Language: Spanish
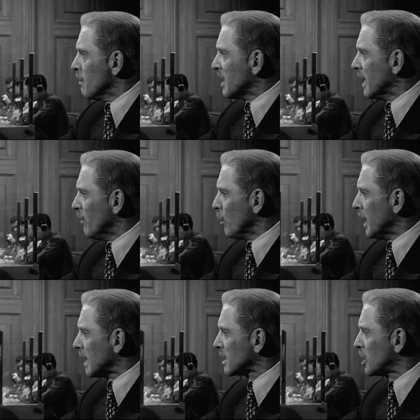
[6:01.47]
Nos
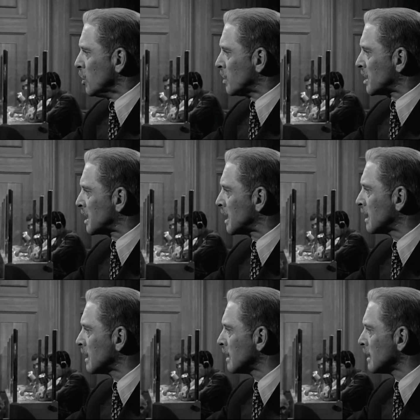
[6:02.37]
justificaría
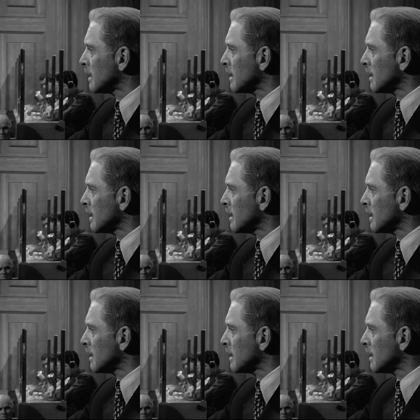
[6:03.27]
diciendo